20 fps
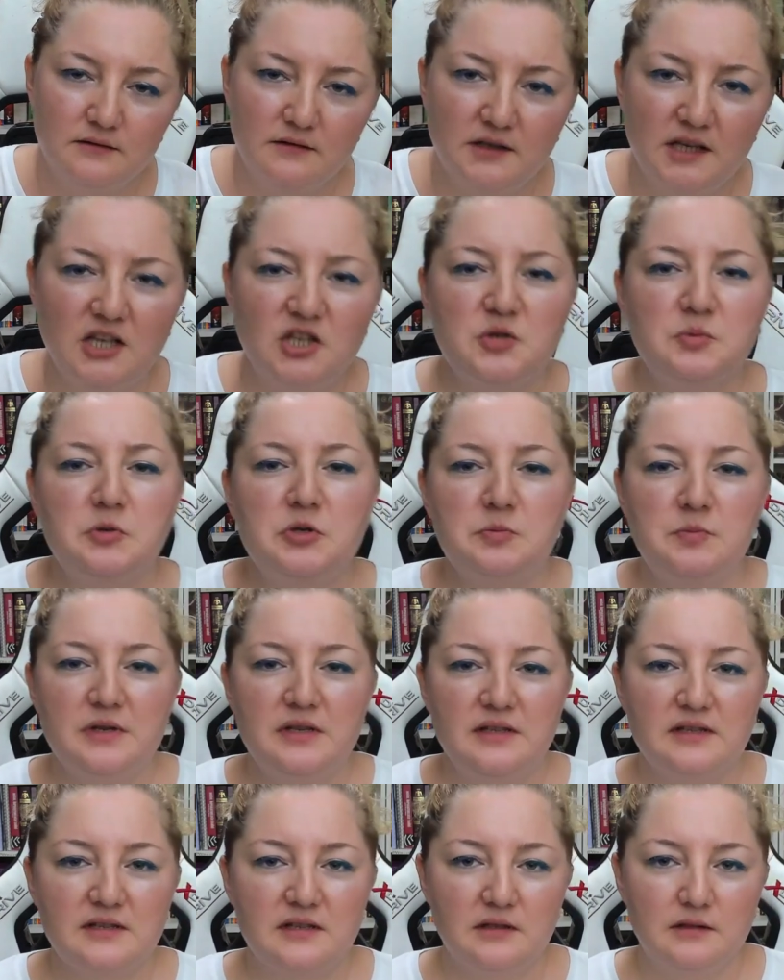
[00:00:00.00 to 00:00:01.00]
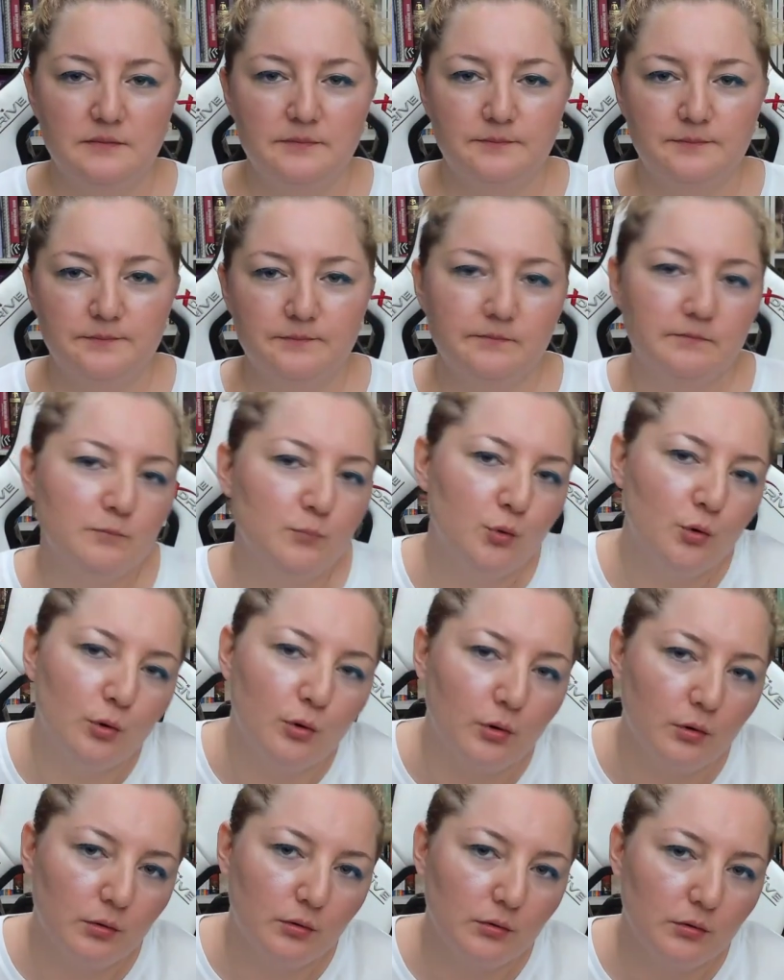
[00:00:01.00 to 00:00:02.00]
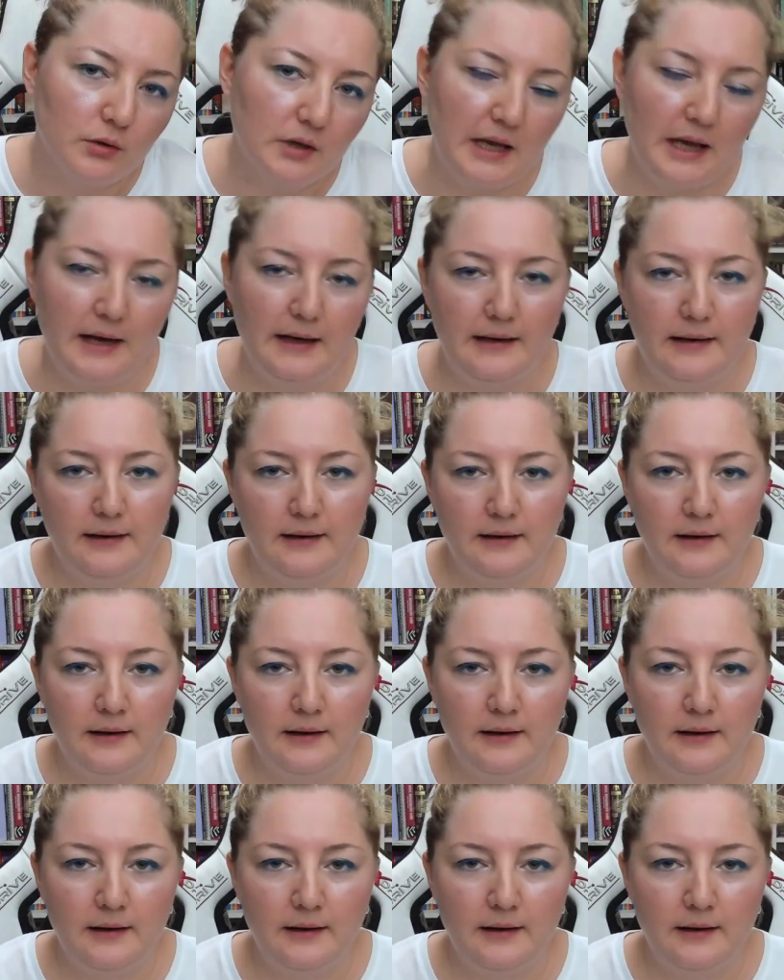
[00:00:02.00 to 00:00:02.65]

geçmiş bir insanım. Bu yani.